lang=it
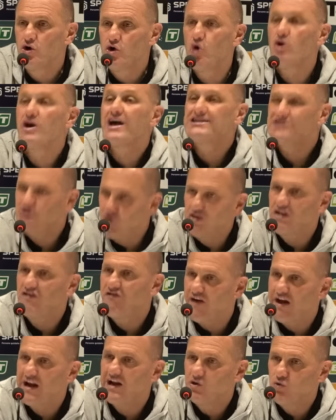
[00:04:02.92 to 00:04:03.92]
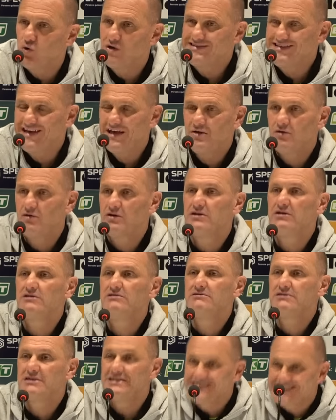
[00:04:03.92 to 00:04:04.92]
l'occasione di fare il 2-0.
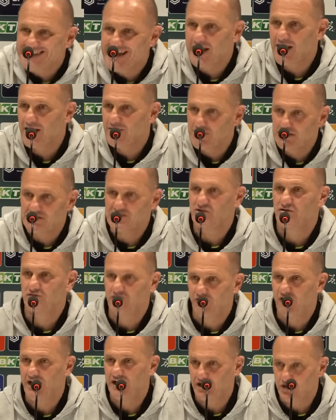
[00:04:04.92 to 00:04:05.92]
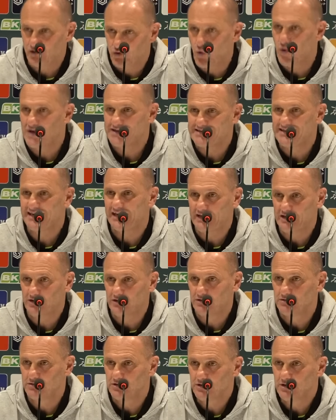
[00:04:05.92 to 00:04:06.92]
In Serie B se non fai il
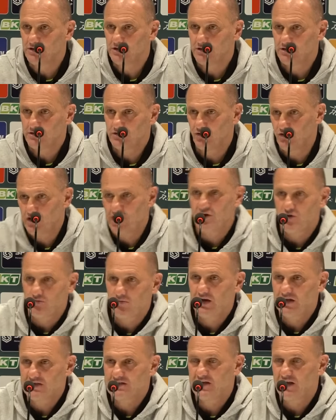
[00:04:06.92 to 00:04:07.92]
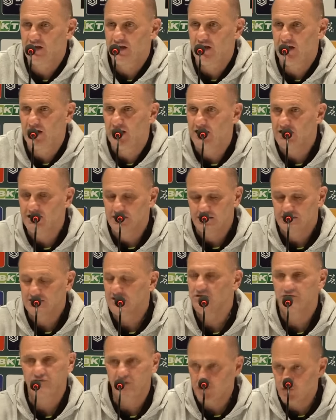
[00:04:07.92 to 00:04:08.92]
2-0, non è come la Serie A, se
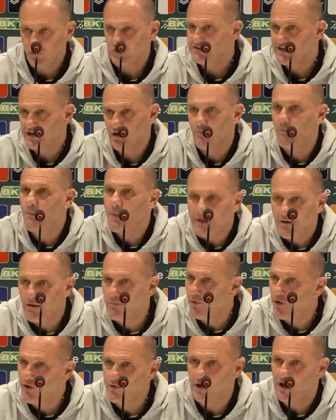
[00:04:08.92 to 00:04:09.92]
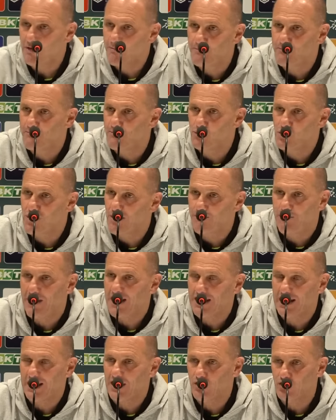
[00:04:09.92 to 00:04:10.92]
non fai il 2-0 prima o poi una, una
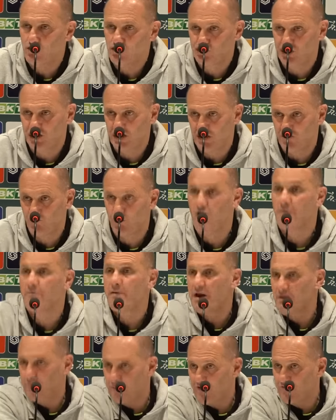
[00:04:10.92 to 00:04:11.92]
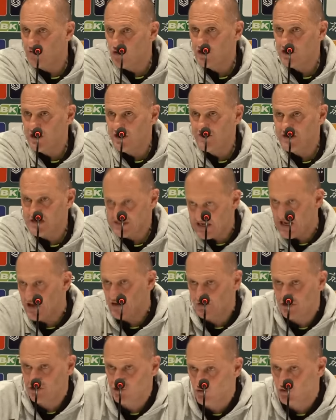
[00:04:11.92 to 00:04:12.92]
palla la concedi, vuoi per la bravura
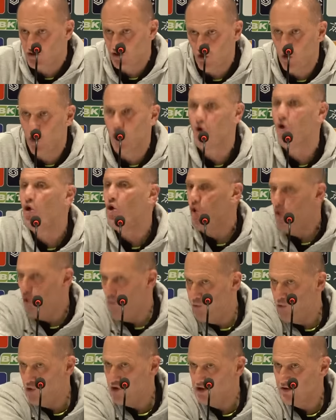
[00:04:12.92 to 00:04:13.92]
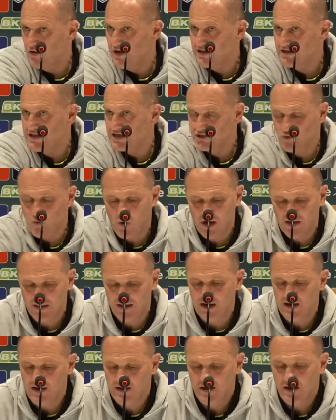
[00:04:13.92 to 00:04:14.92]
dell'avversario del suo tiro oppure di un'altra
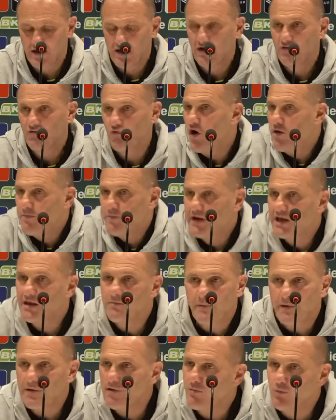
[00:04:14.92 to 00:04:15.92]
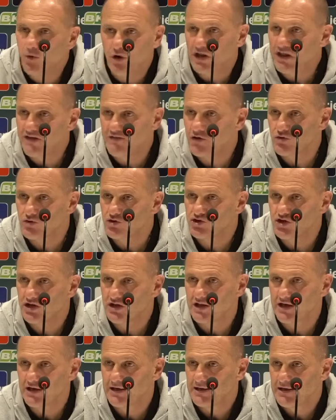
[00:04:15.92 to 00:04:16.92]
squadra, vuoi perché prima o poi la deve
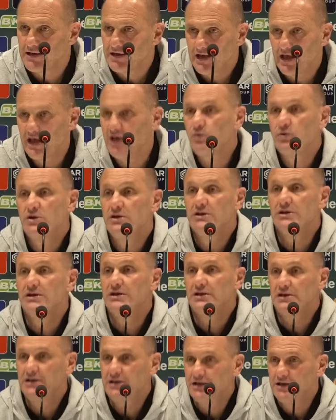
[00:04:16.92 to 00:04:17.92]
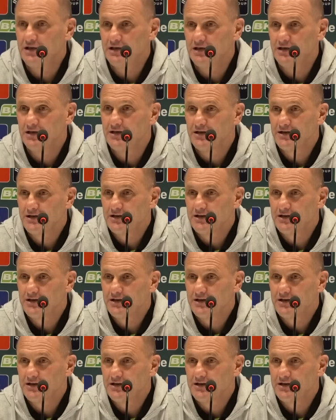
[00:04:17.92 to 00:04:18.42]
concedere e quindi